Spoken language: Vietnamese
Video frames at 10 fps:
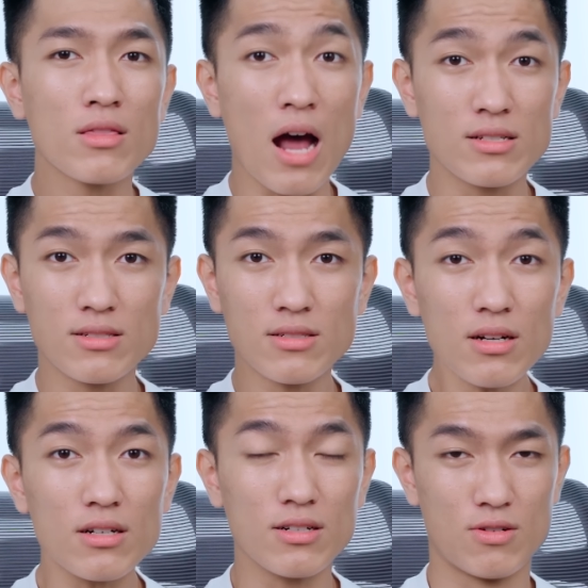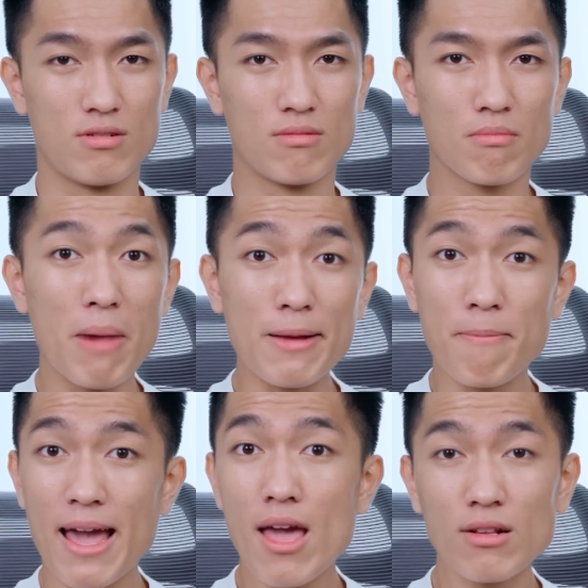thật sự mạnh
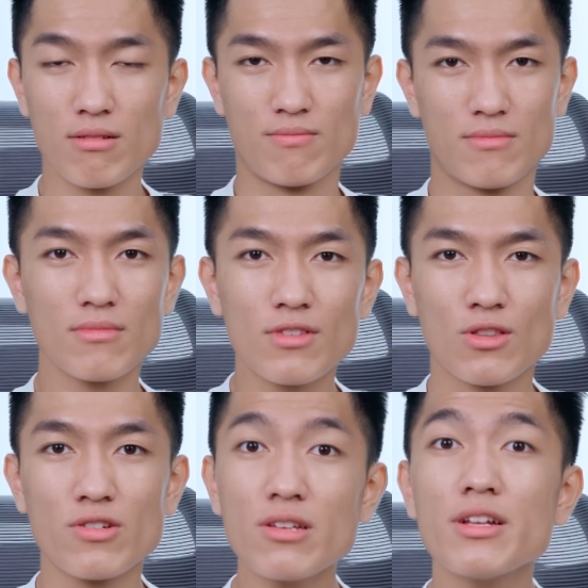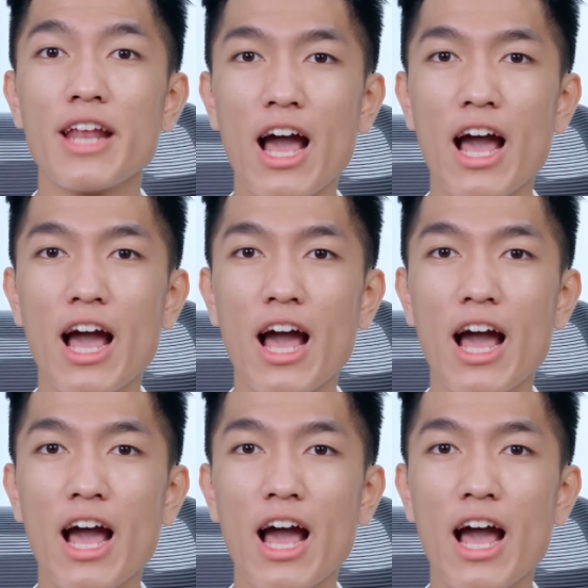mẽ nhất nó sẽ như thế